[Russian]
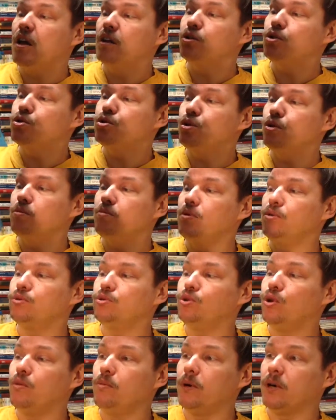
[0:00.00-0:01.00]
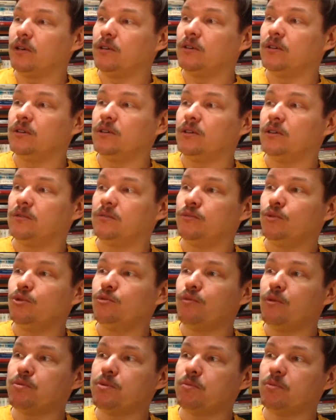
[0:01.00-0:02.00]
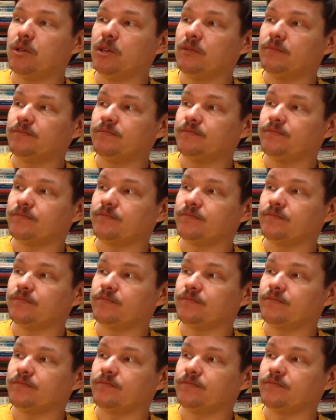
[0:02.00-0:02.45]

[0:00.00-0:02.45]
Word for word: То, что он был добр, ну, в общем-то,